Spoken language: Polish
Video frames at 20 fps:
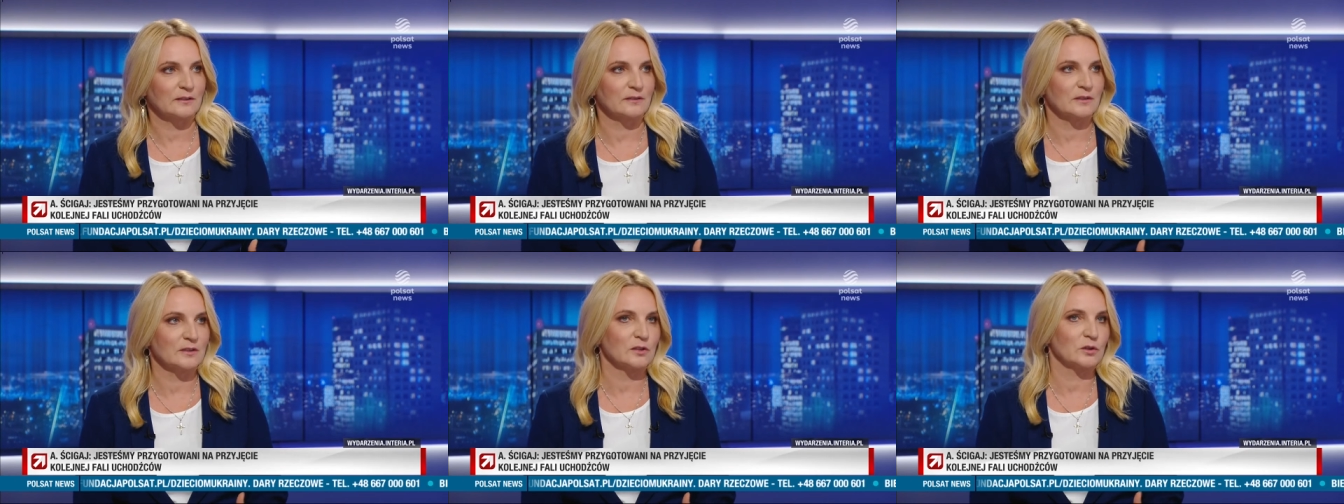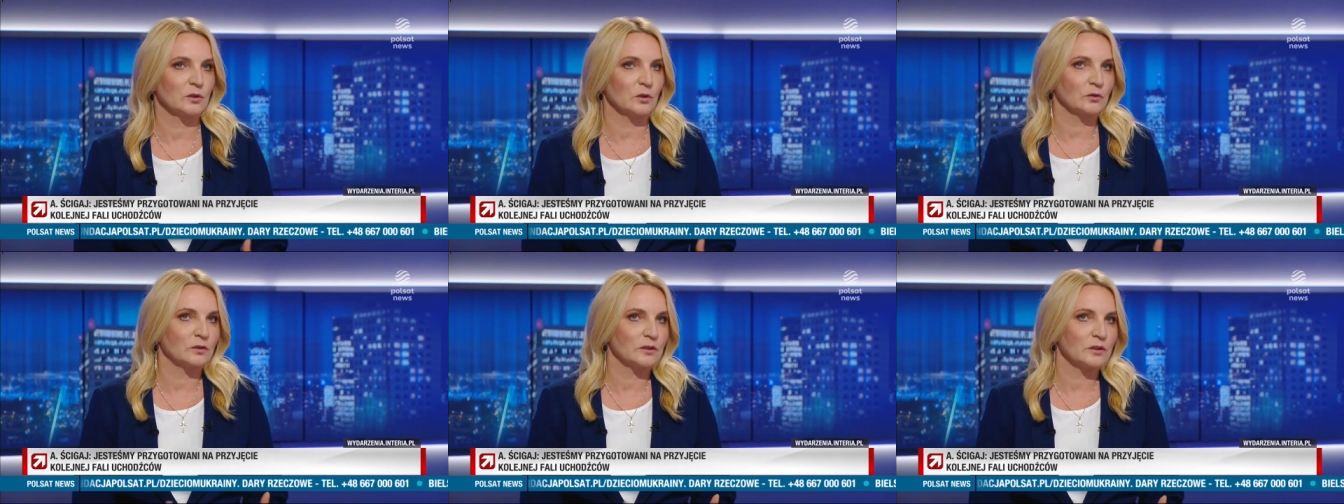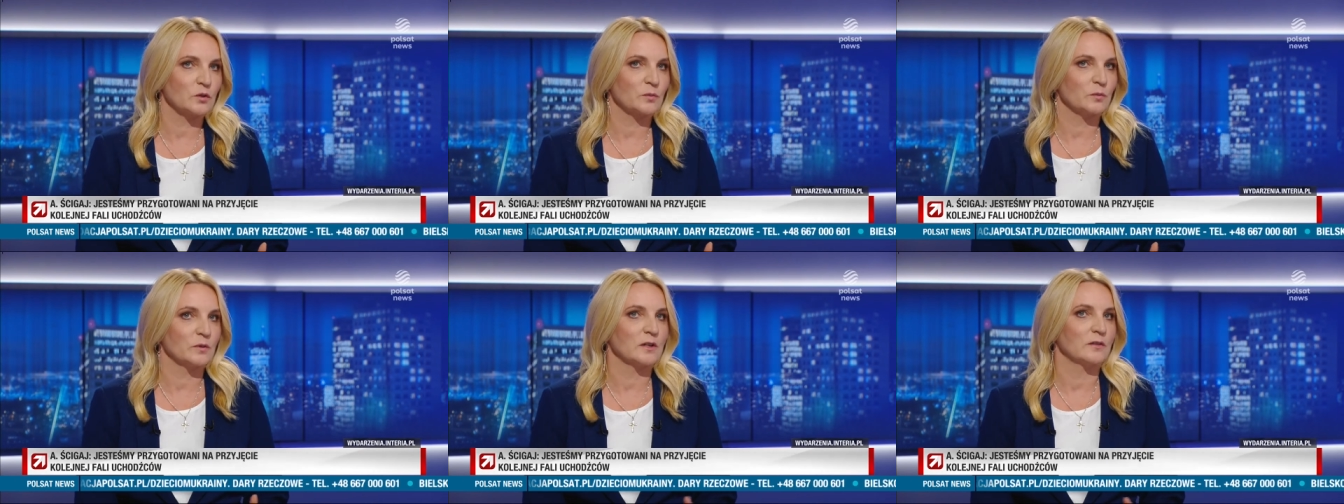więc stąd
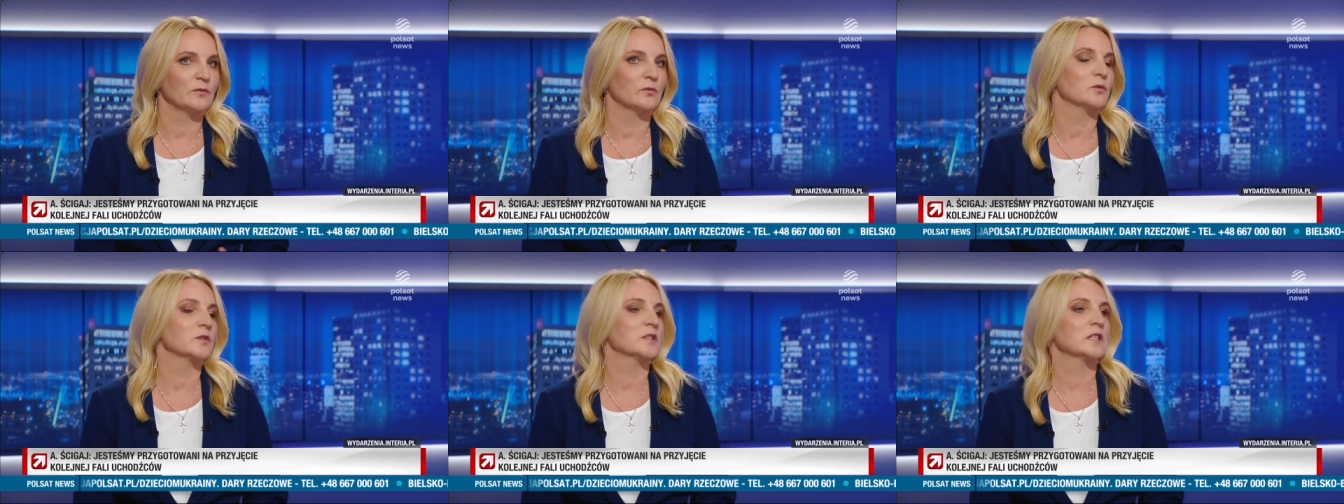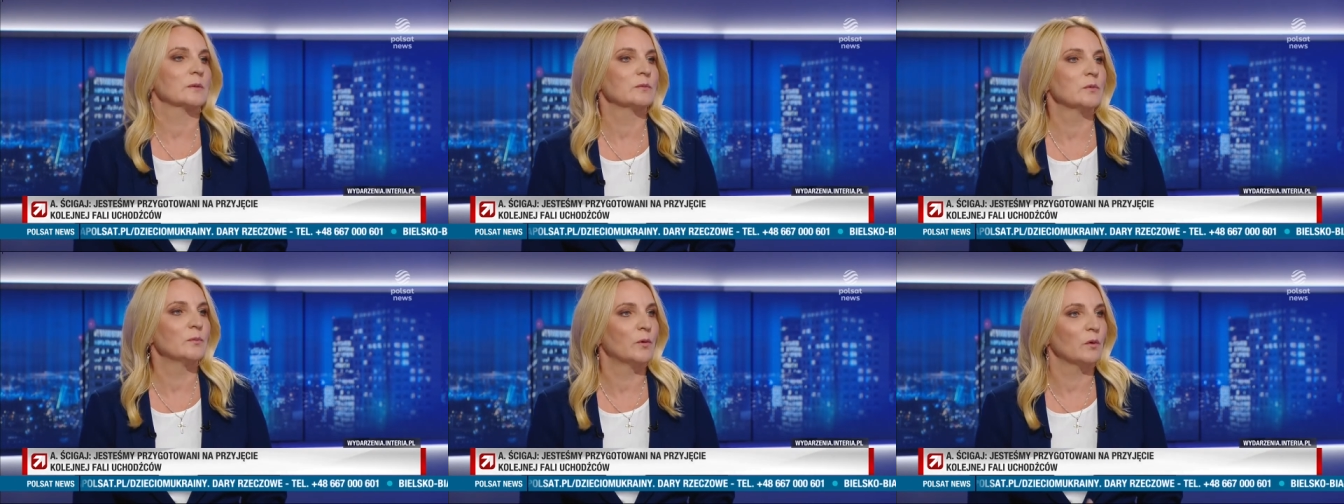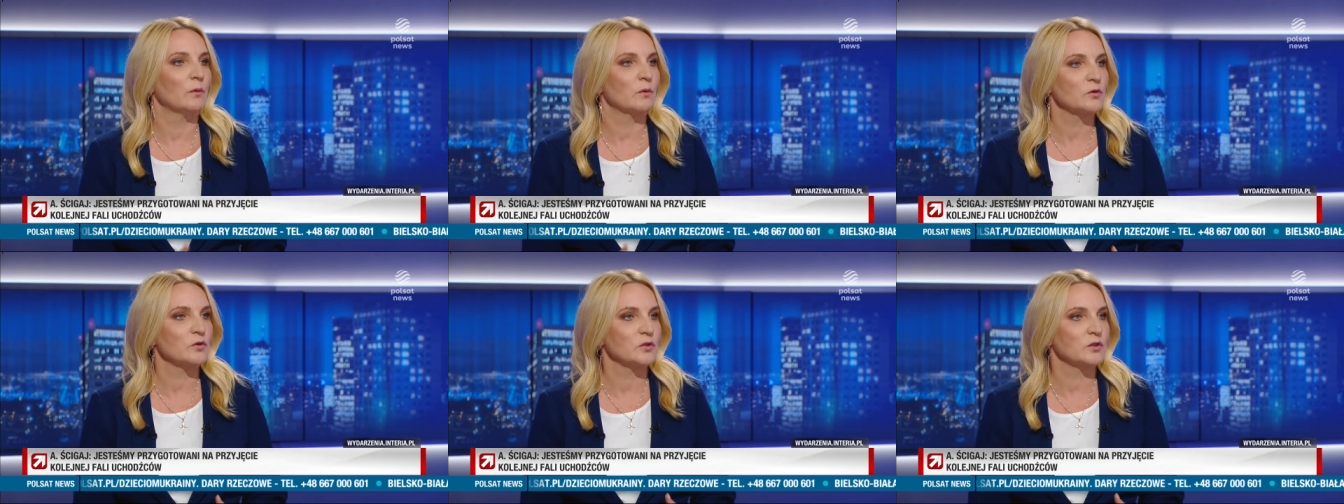też moja funkcja jakby
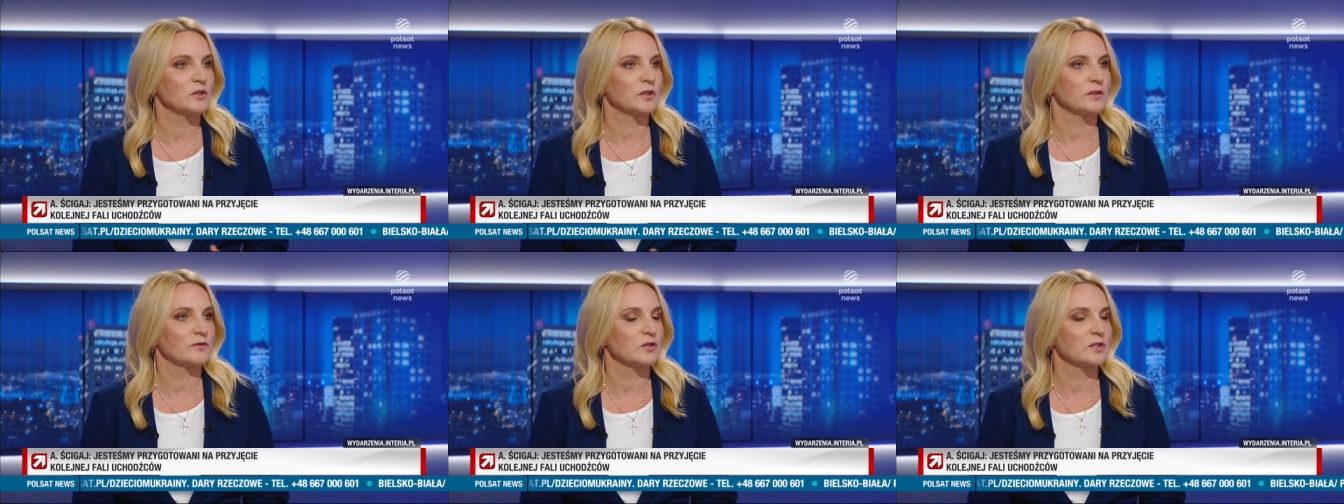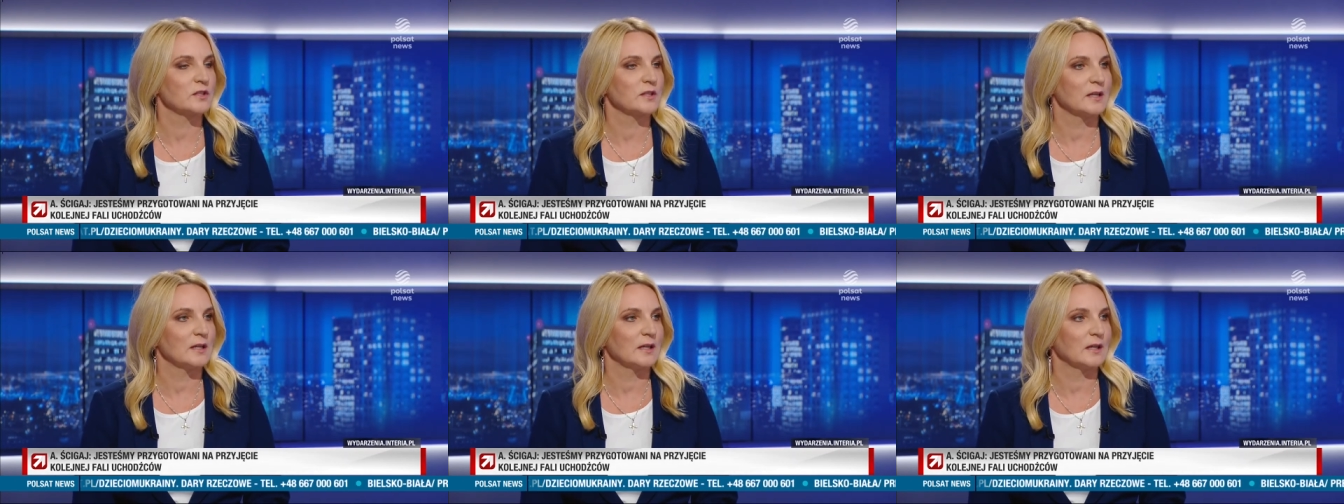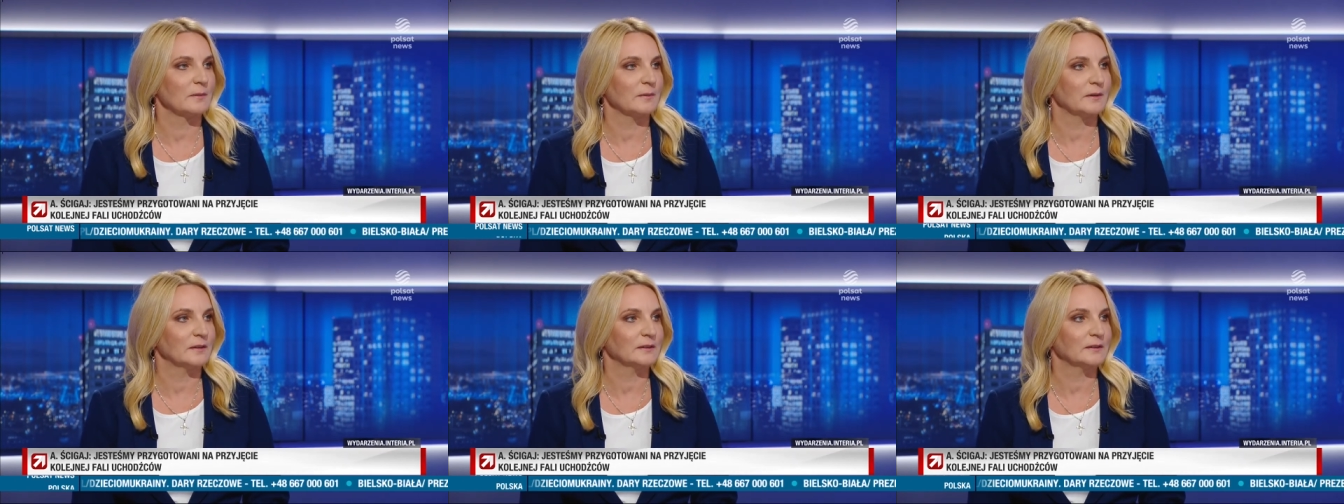połączyć te wszystkie
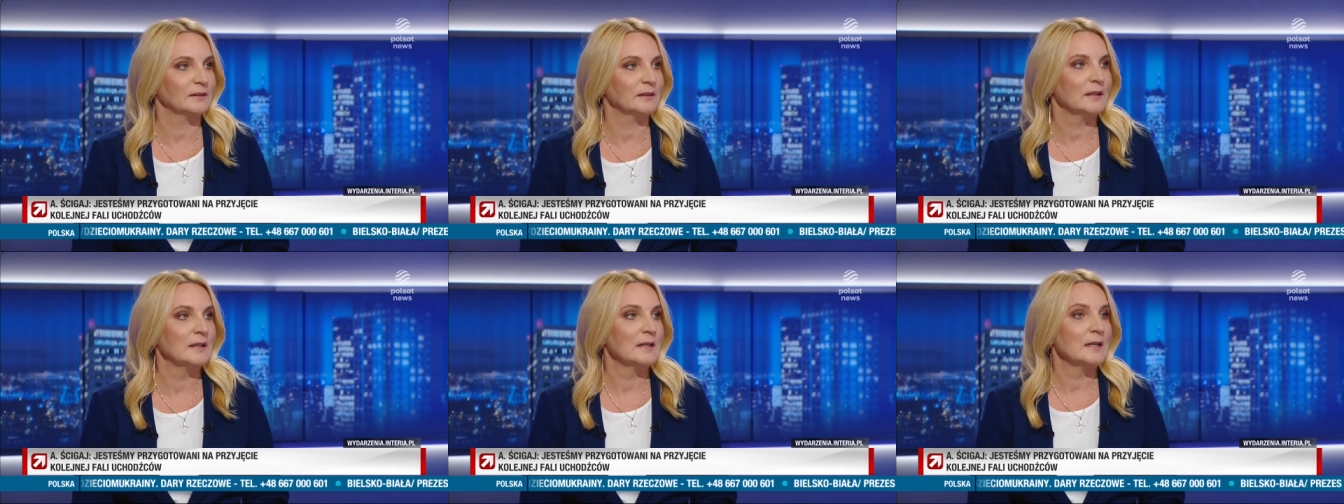elementy,